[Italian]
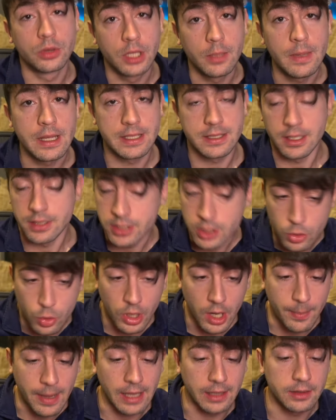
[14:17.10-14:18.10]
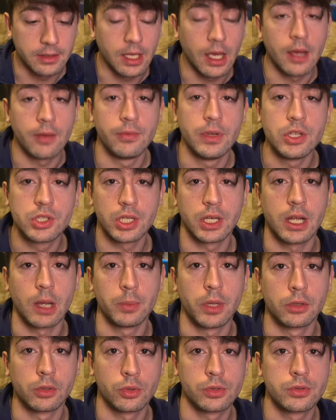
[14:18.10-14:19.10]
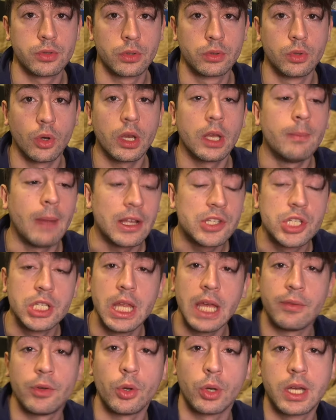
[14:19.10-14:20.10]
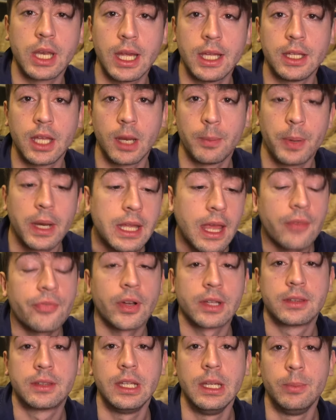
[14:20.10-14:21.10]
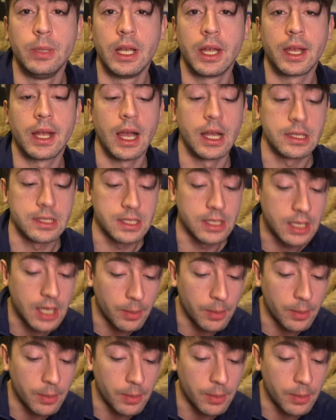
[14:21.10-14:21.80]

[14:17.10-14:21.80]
ottimista sicuramente, vincere il cambiato costruttori, ma ci devono credere perché è fattibile, ragazzi.